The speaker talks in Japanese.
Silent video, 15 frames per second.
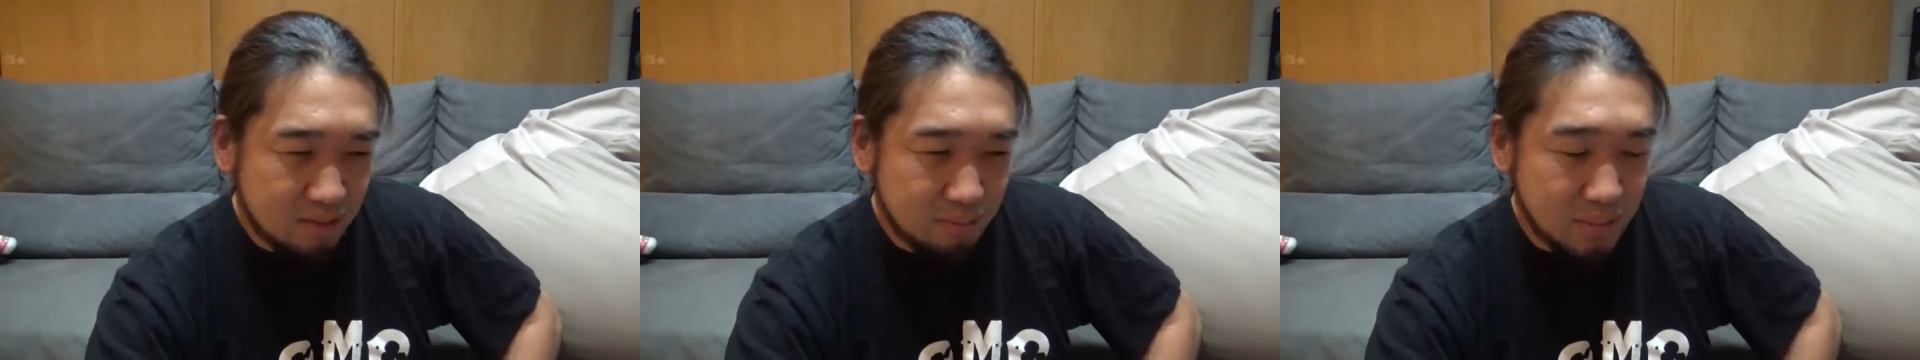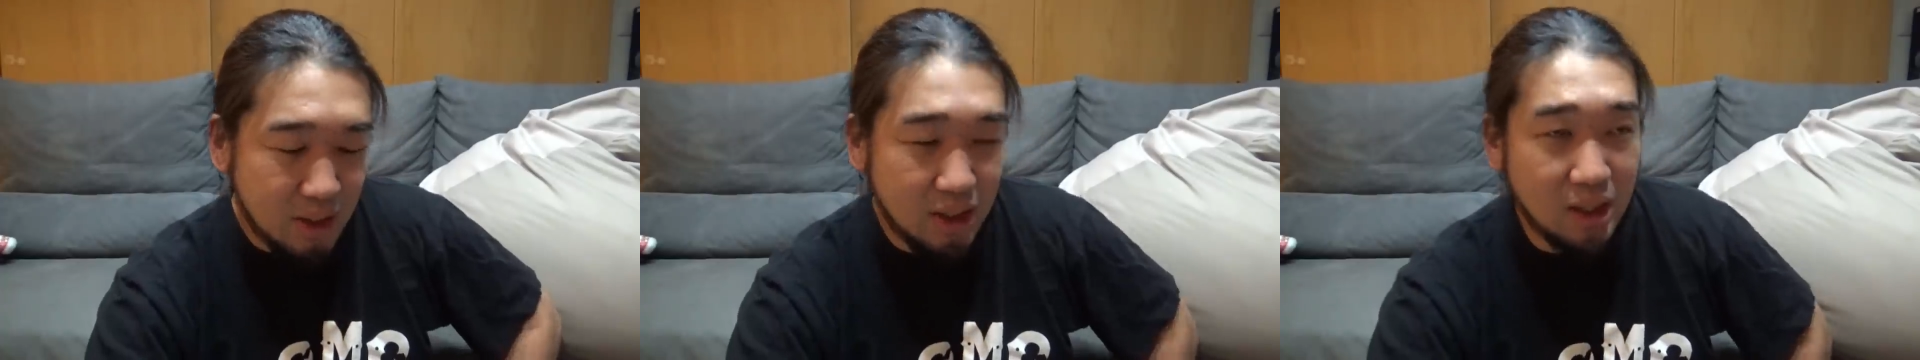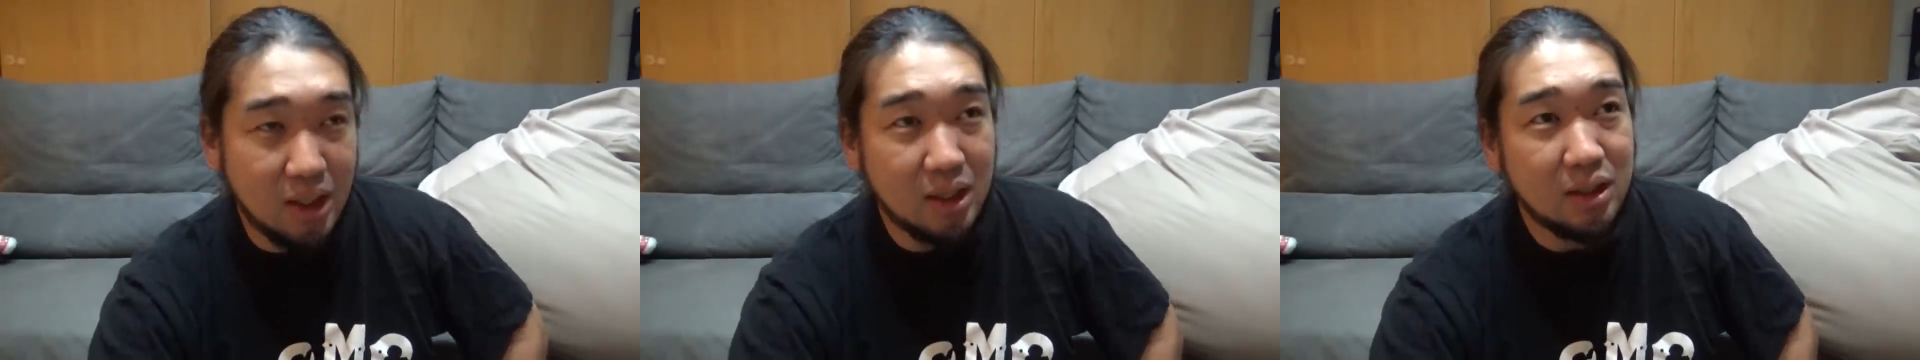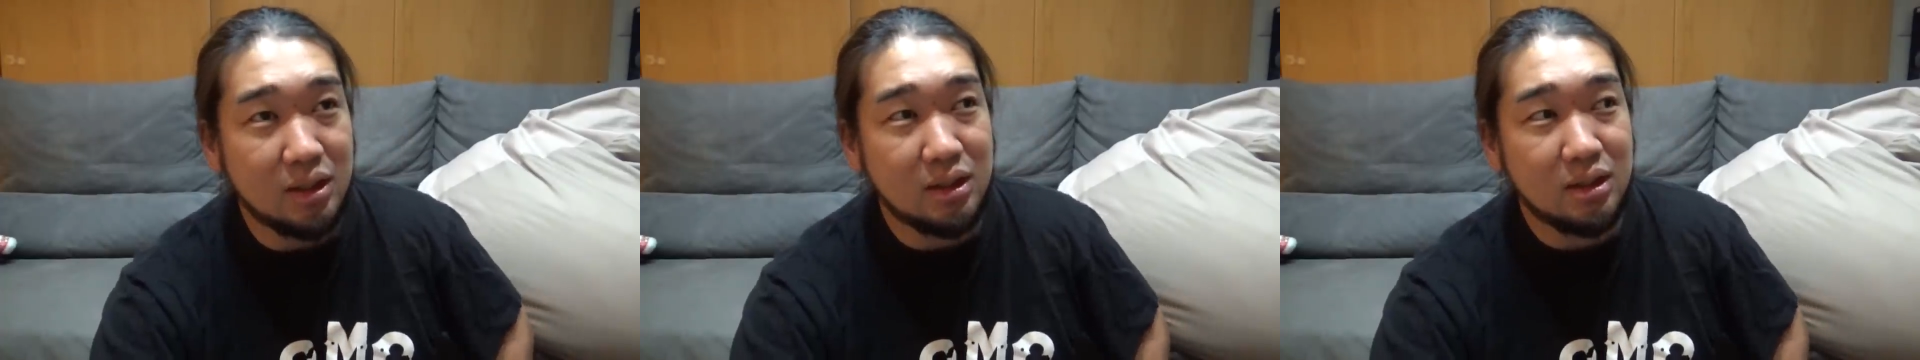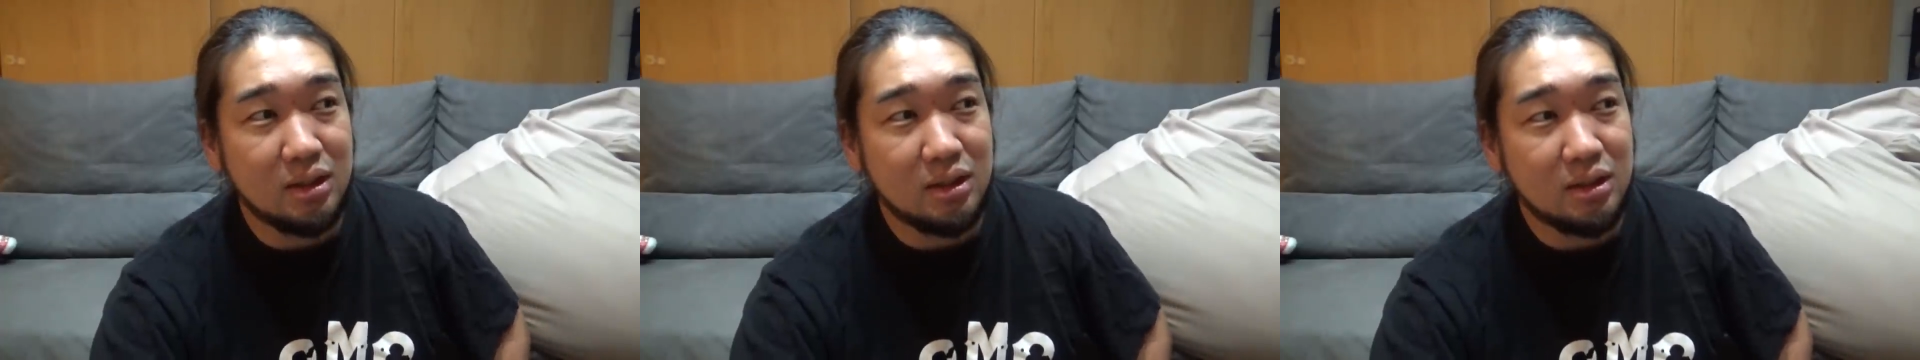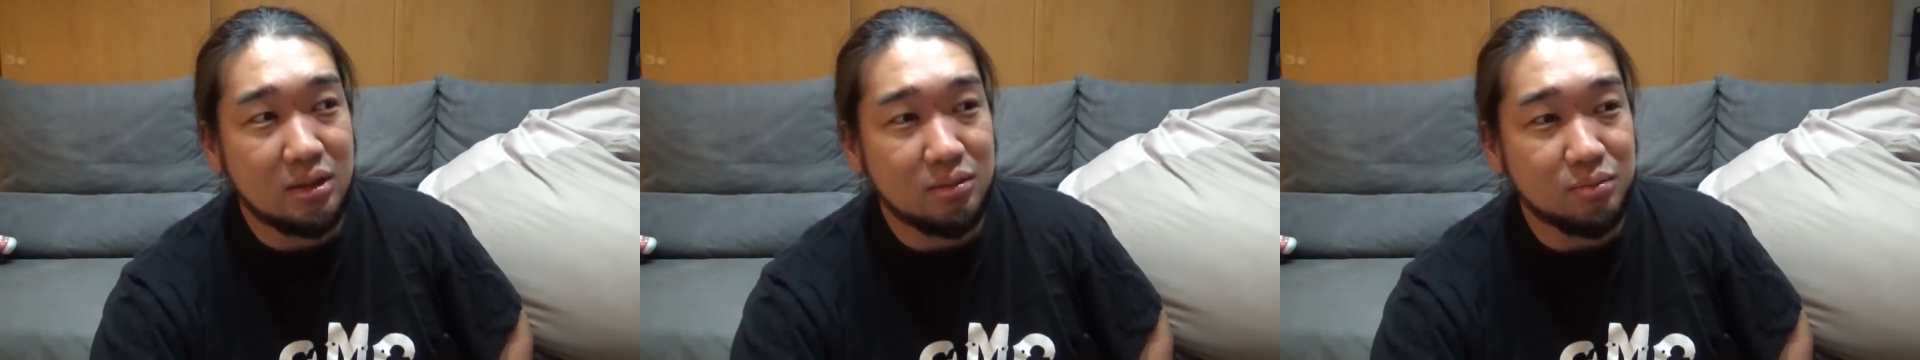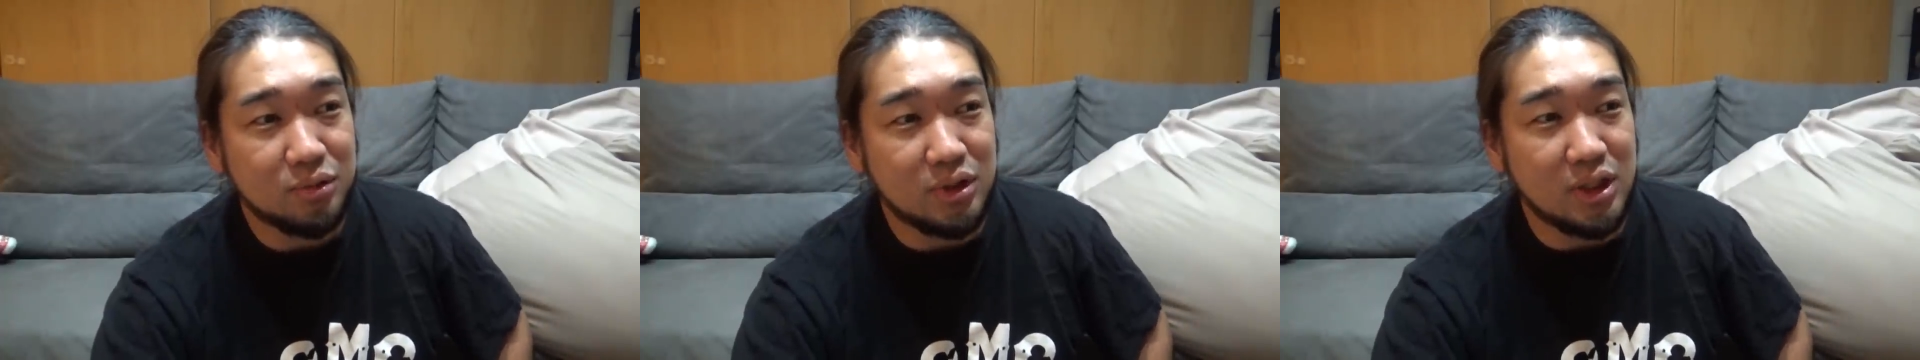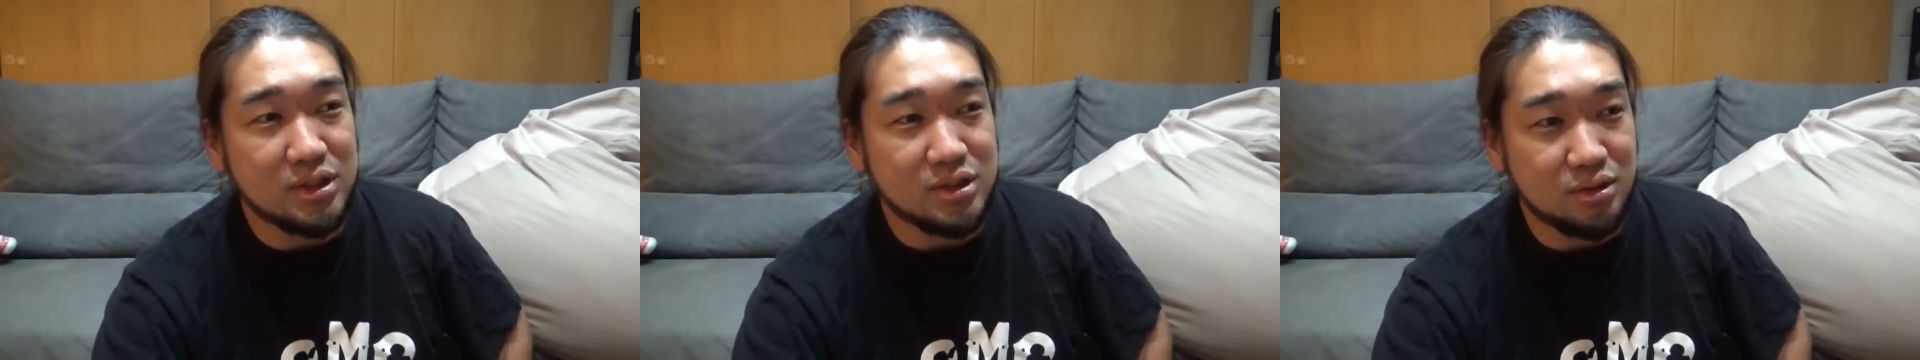まあ
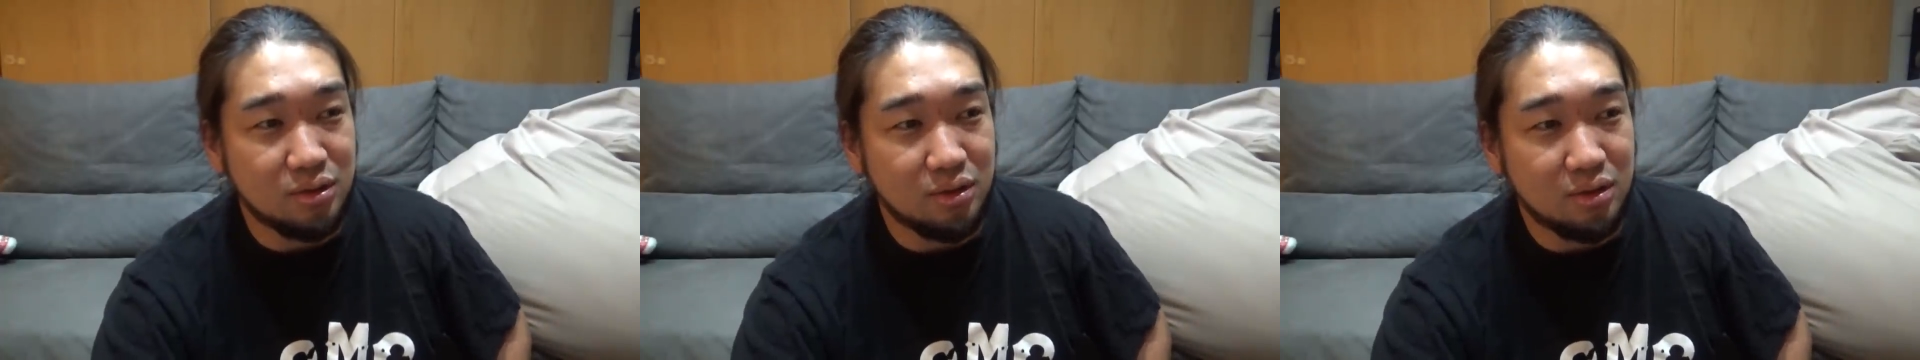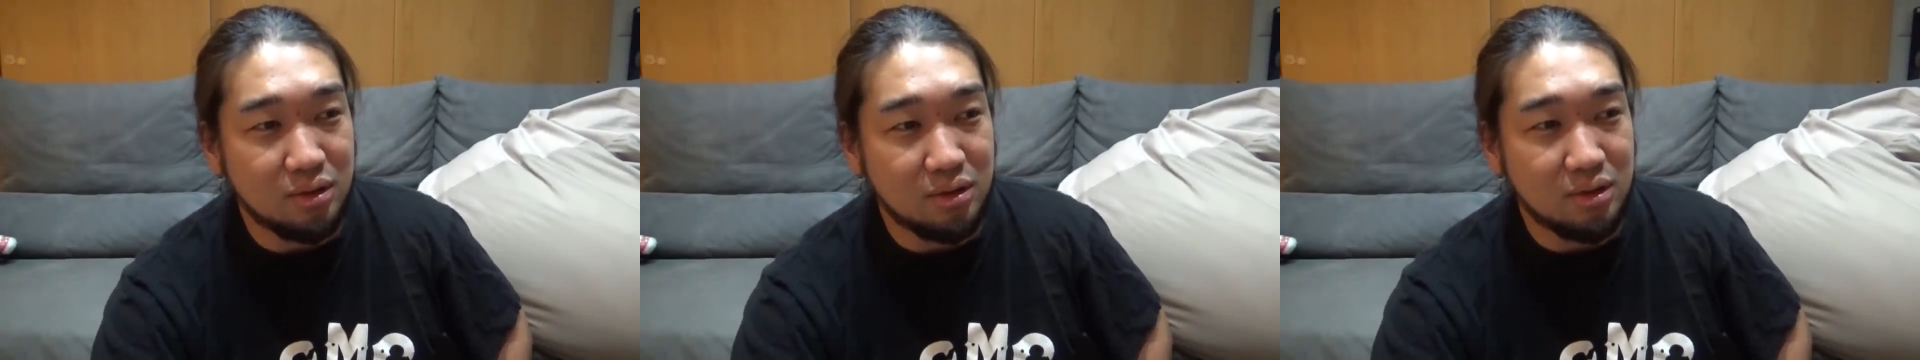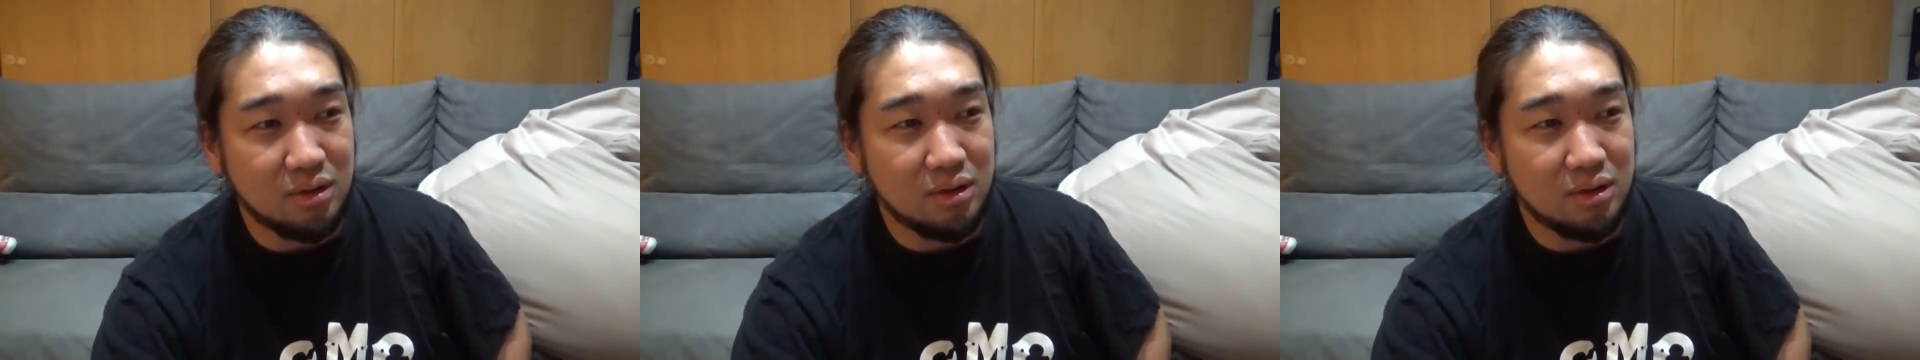昔の